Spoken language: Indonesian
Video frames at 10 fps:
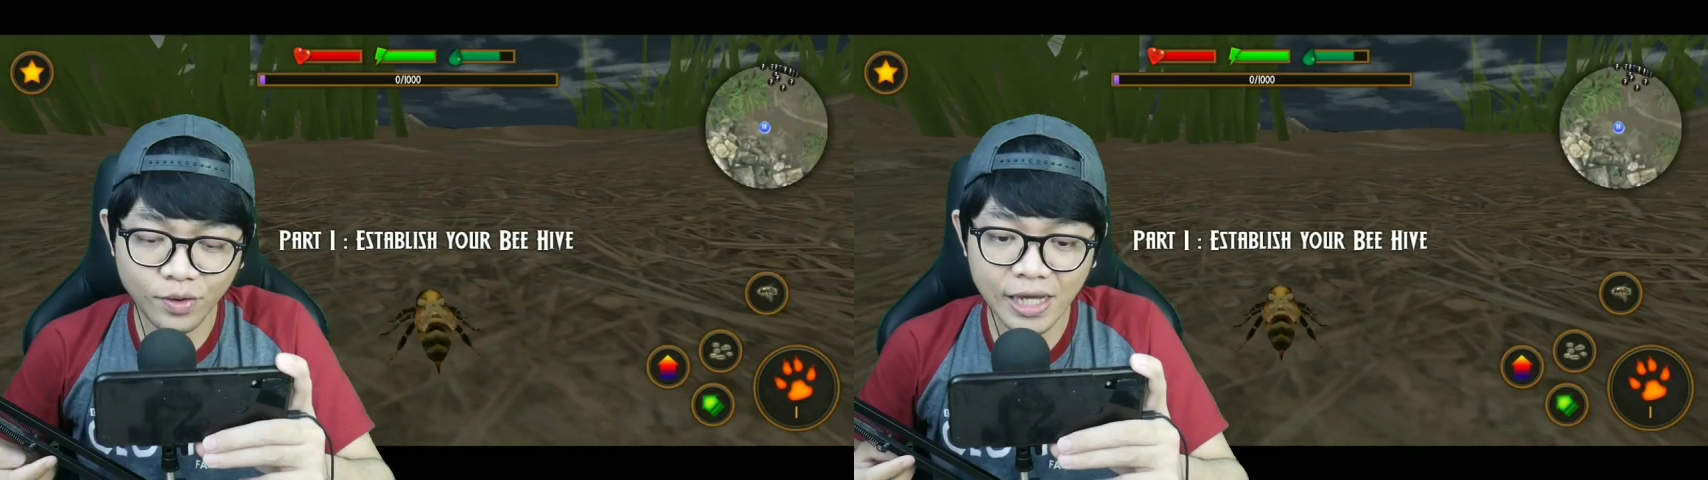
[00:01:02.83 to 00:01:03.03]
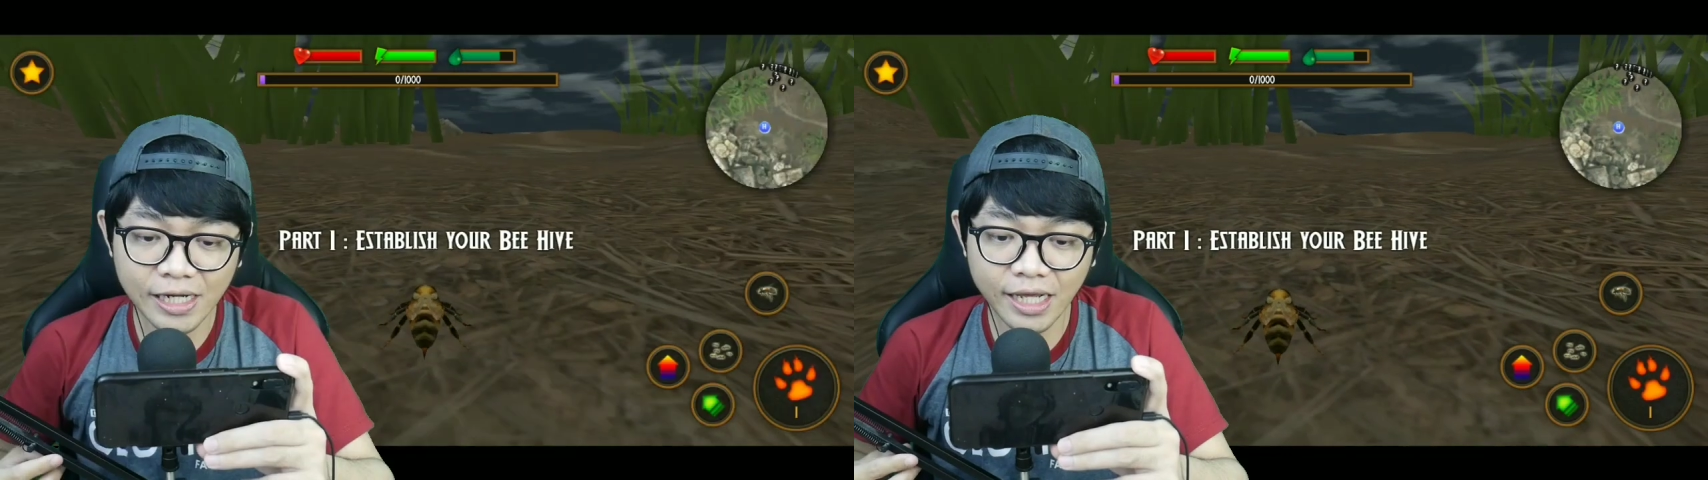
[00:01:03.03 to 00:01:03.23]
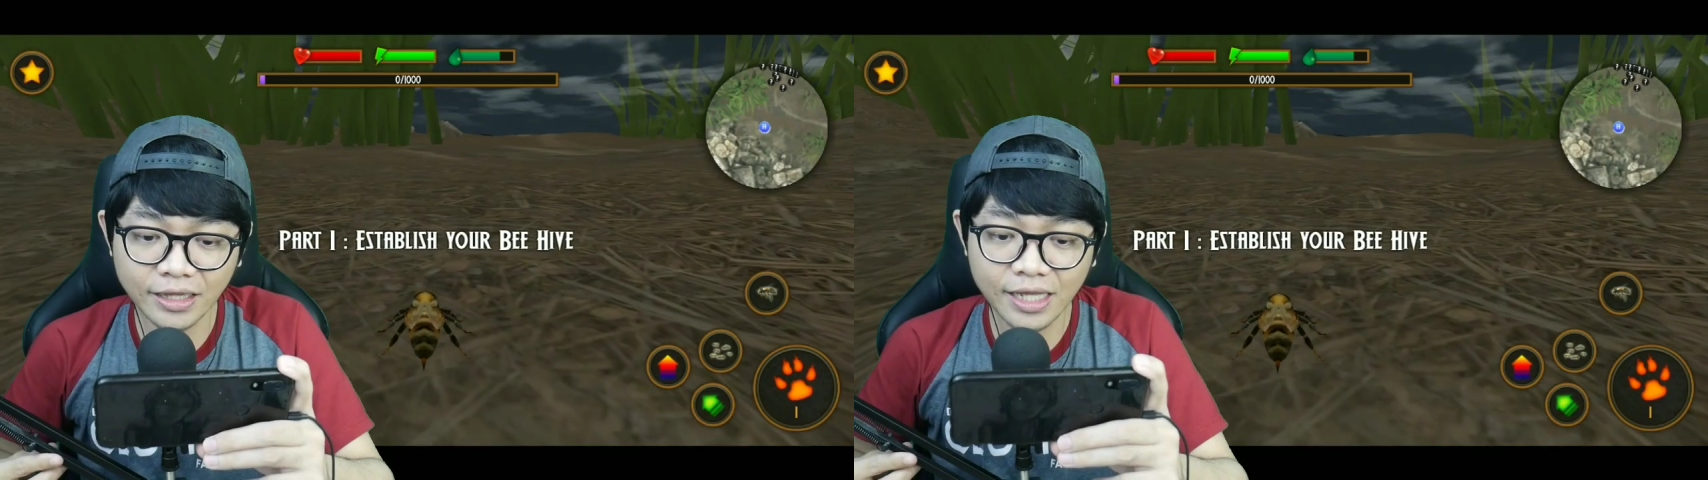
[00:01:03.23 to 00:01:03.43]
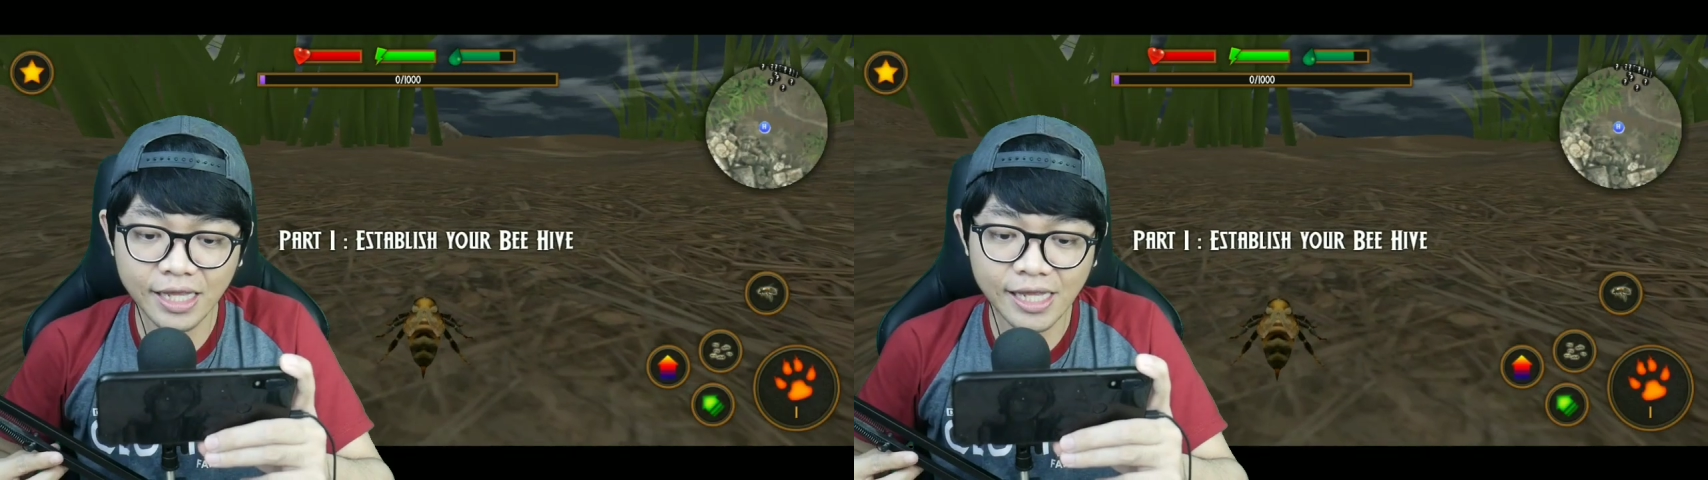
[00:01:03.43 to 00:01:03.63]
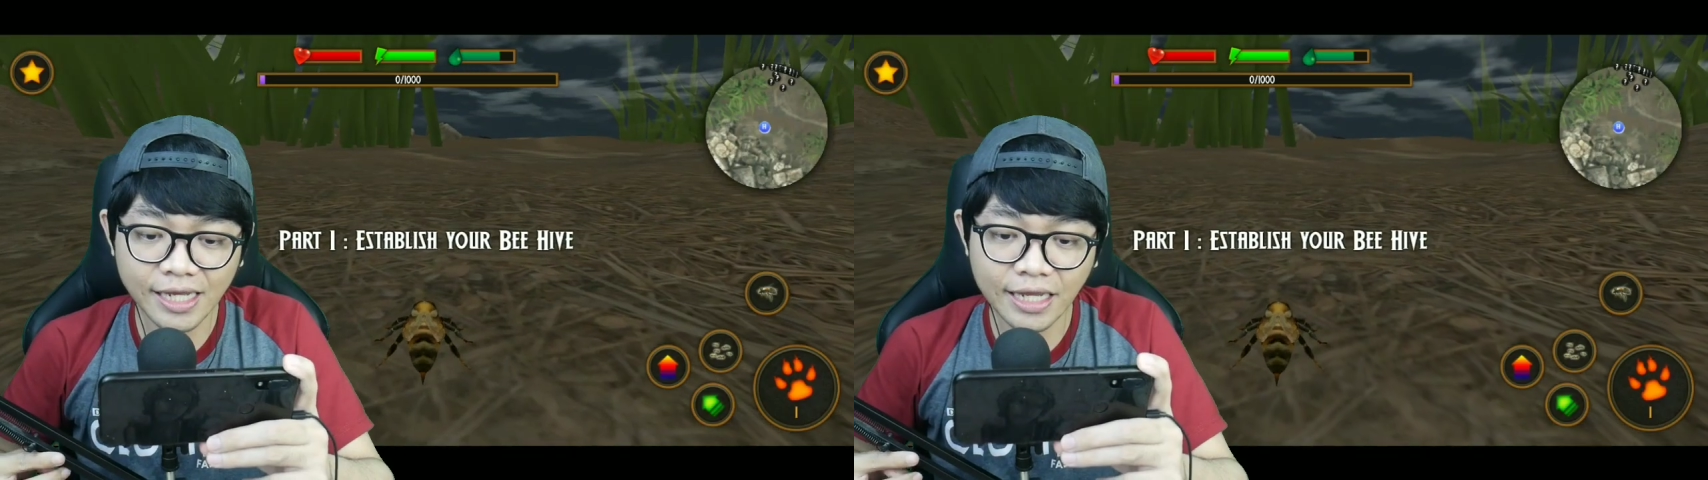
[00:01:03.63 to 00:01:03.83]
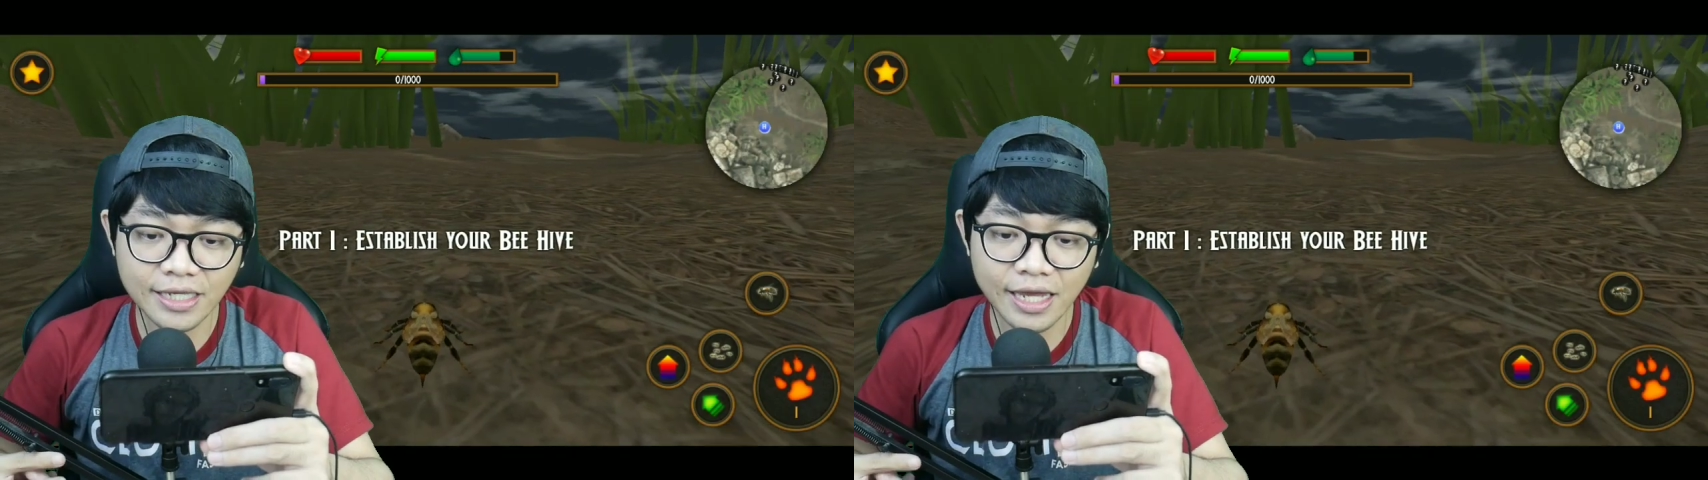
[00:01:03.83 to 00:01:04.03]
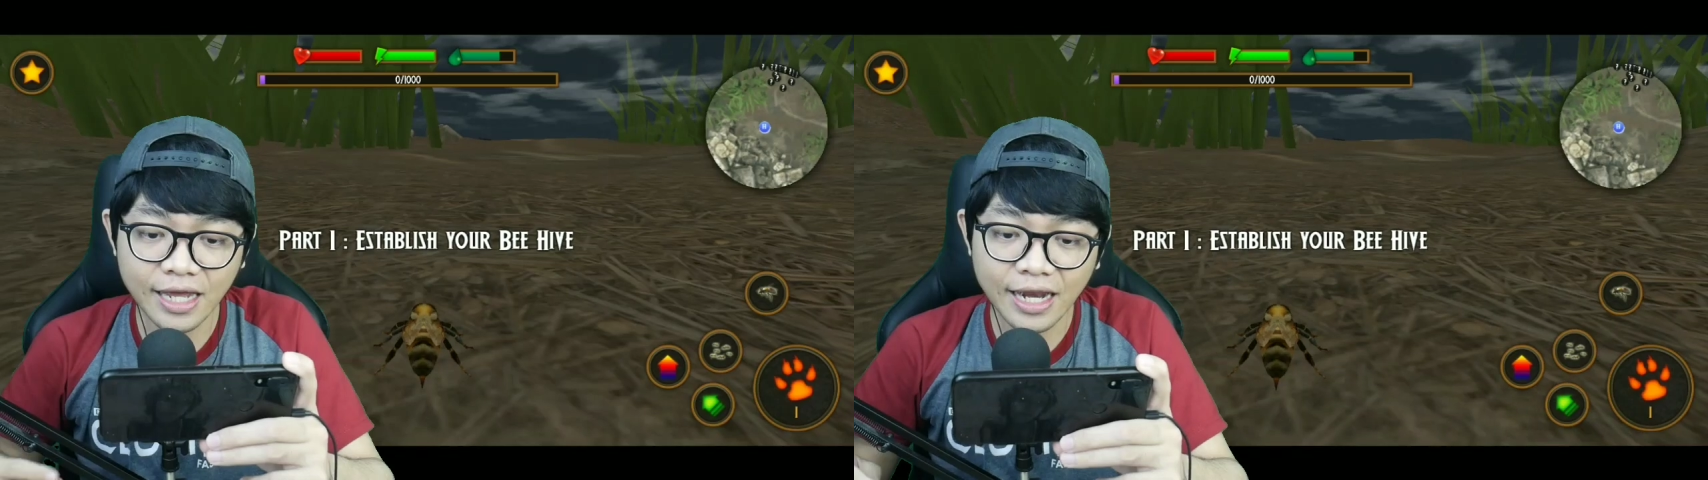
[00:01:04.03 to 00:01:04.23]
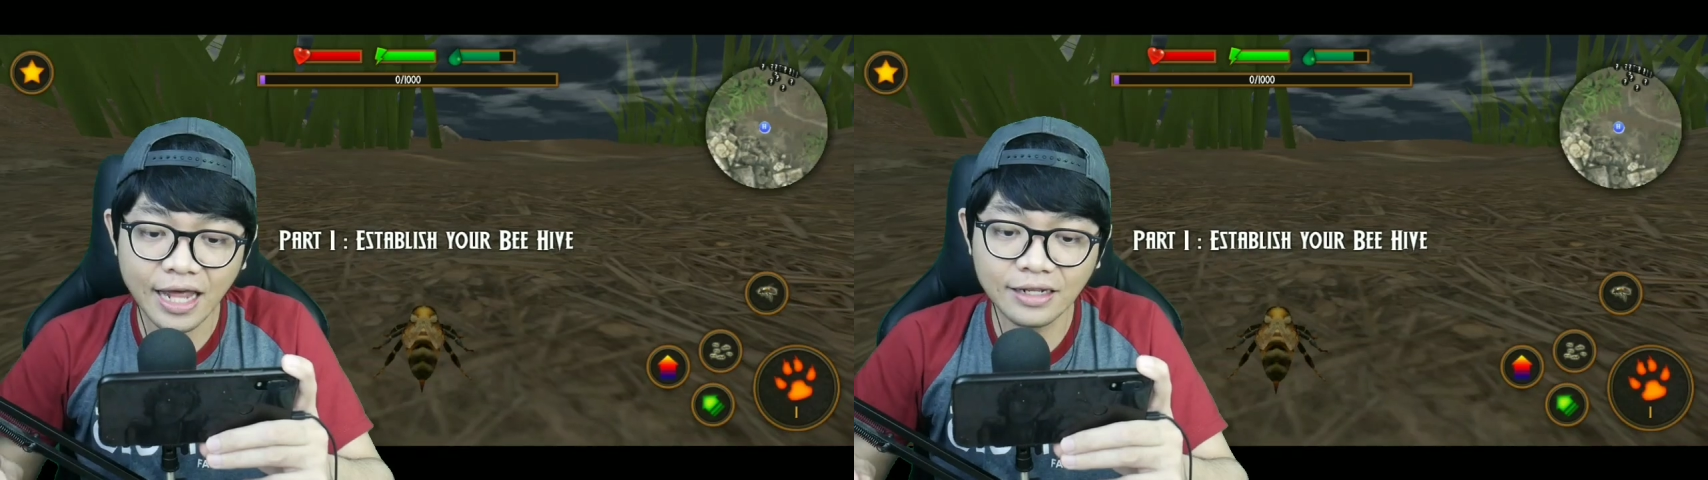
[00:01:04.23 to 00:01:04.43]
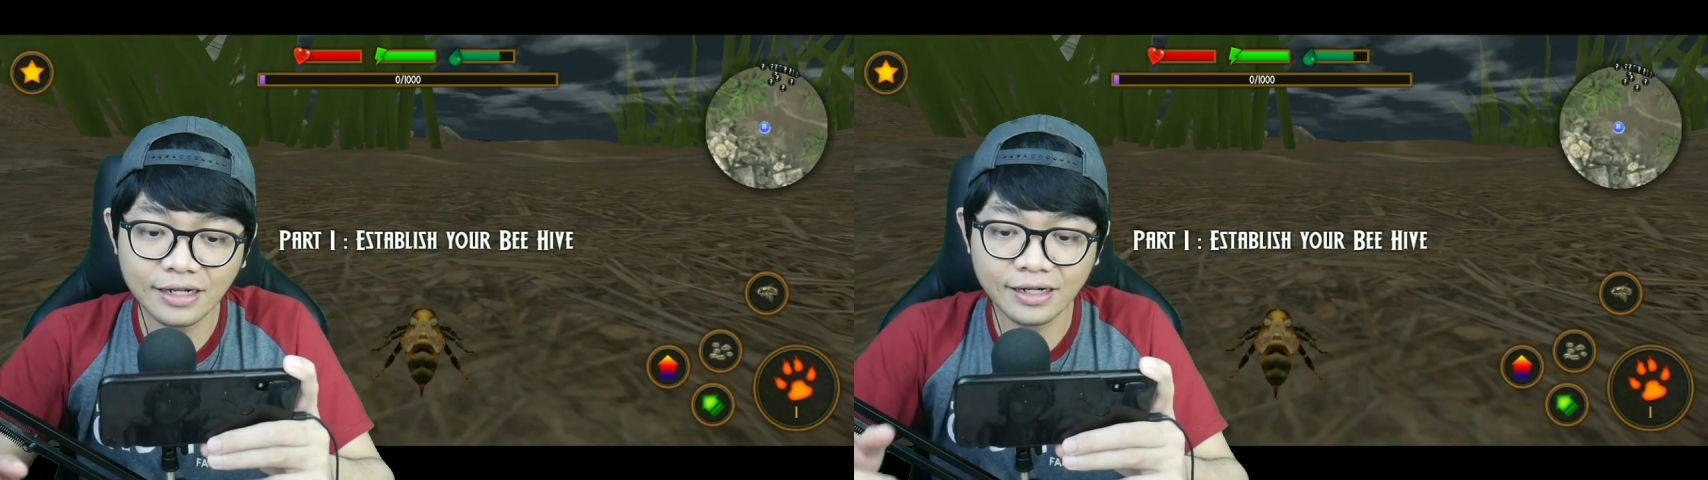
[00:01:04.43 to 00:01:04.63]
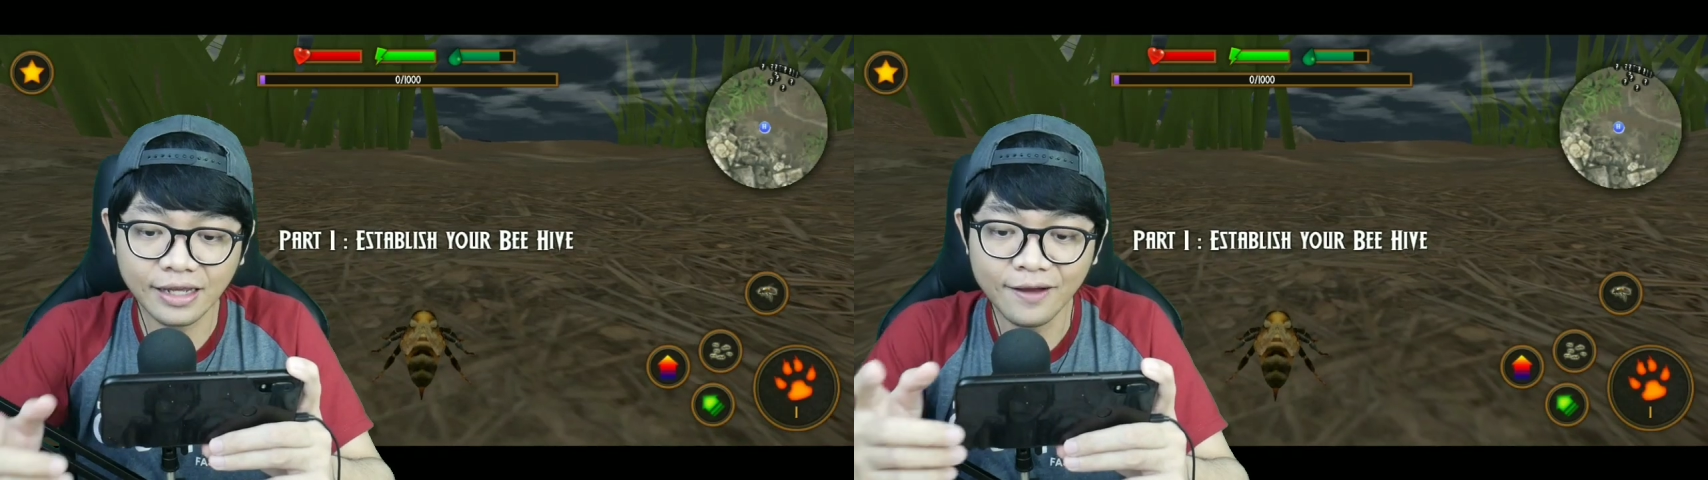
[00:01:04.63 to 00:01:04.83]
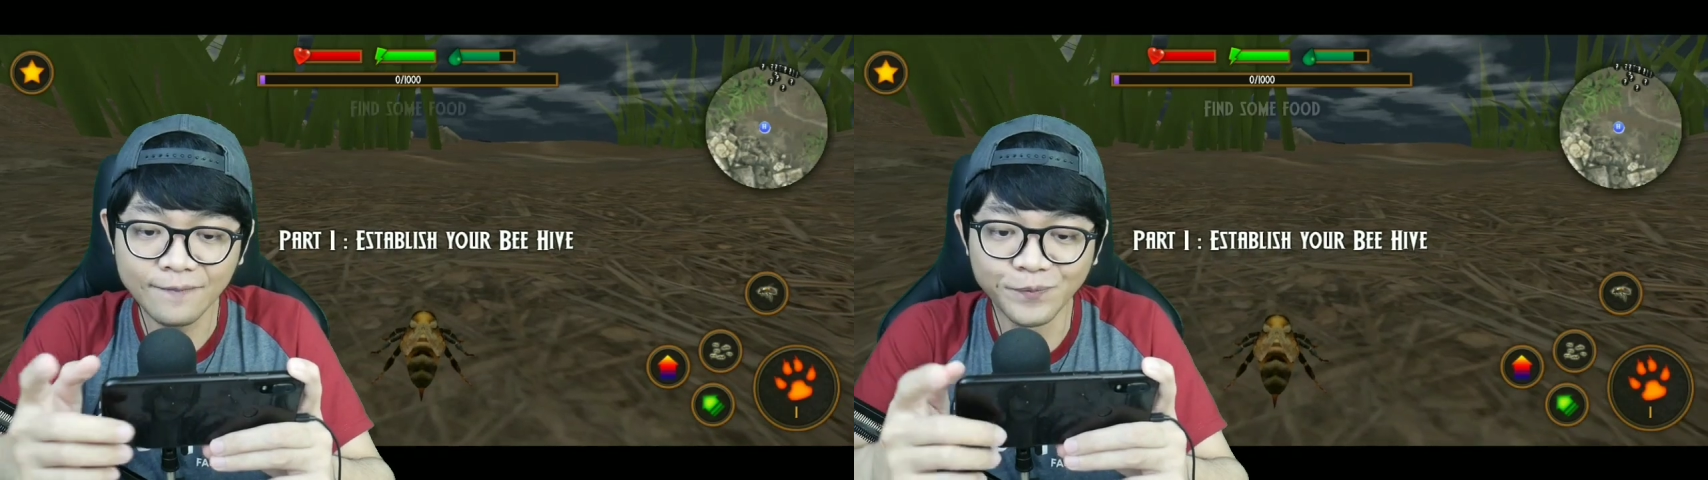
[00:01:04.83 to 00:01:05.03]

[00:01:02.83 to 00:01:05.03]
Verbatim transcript: gue ngelihatnya kayak laler ya.